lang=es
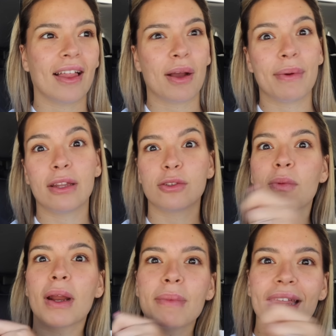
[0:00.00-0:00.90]
nada, ha venido a
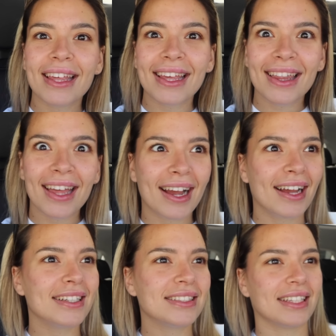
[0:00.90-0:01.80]
tomar
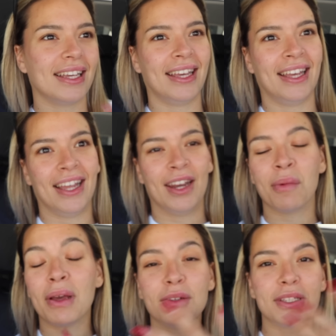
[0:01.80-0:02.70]
medidas. Eh,
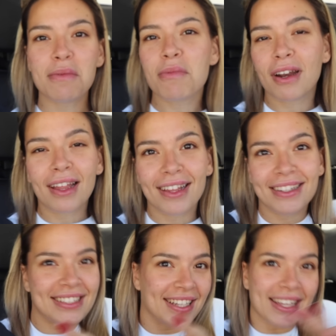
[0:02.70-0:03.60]
no me ha dado tiempo a nada.
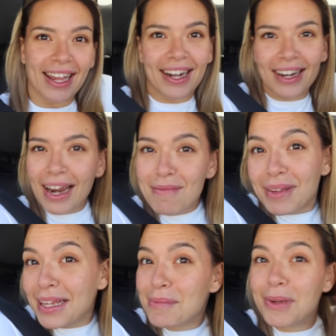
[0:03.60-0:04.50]
Es que ni arreglarme, ni a